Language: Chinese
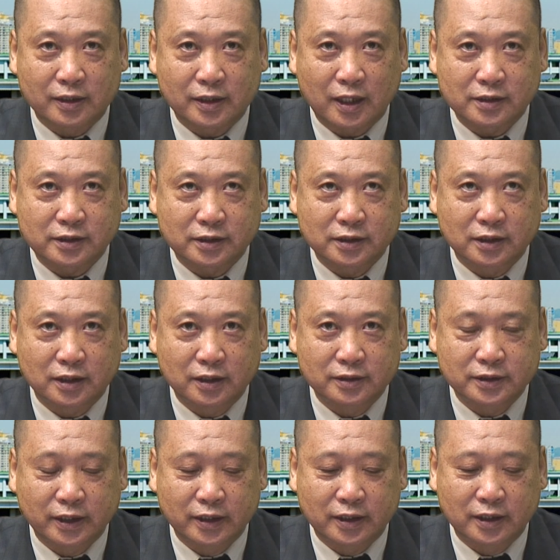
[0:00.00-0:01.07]
他是
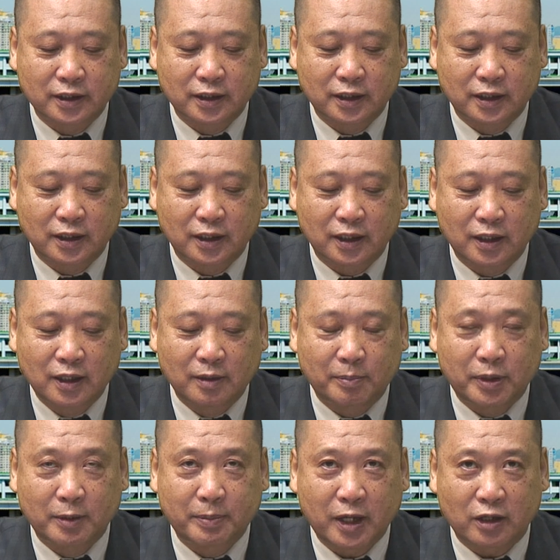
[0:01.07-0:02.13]
这个
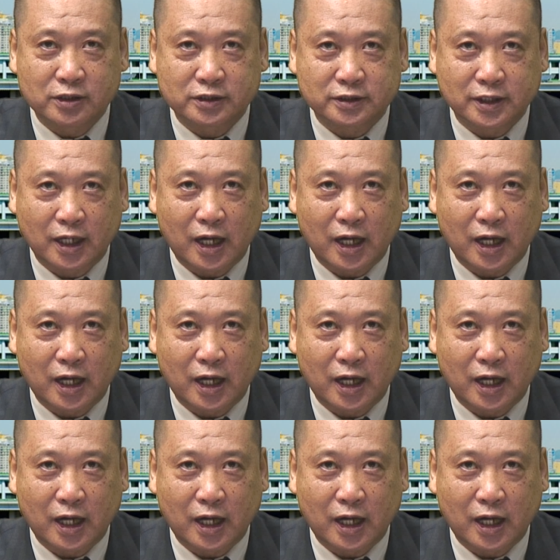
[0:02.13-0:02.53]
蓬佩奥是在